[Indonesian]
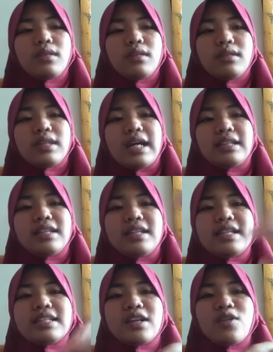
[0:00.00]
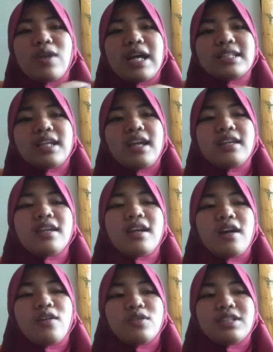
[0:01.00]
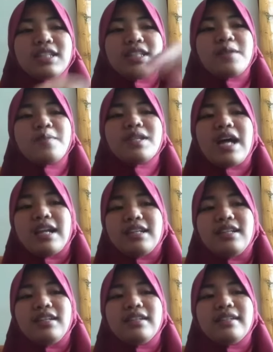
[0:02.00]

Dadine sekolah saiki nganggo sistem daring.